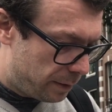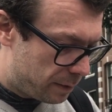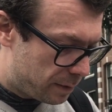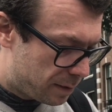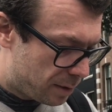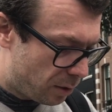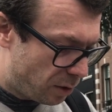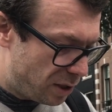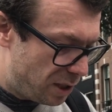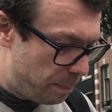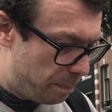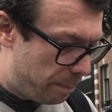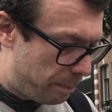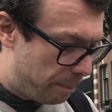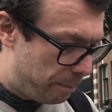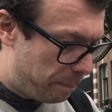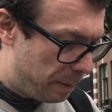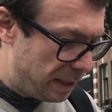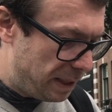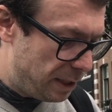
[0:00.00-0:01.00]
110 euh,
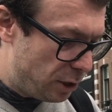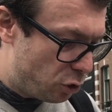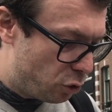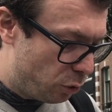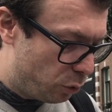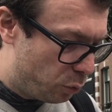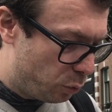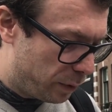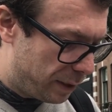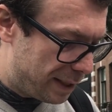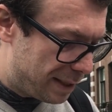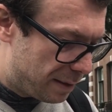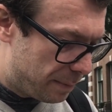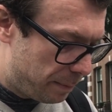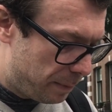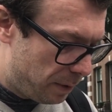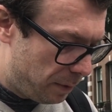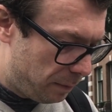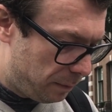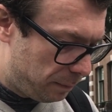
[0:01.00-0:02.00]
péniches de
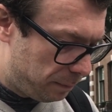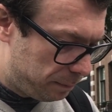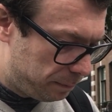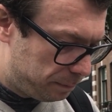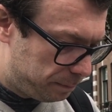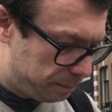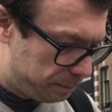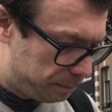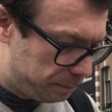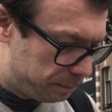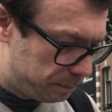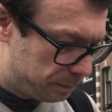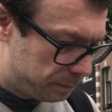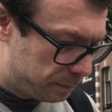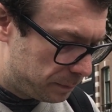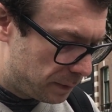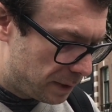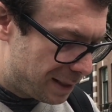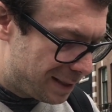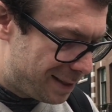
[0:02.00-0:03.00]
tourisme,
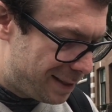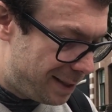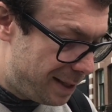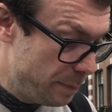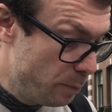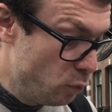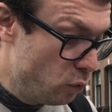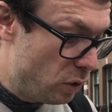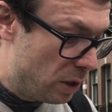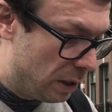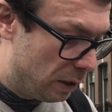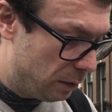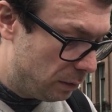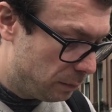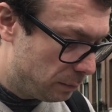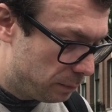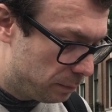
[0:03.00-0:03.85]
6 moulins,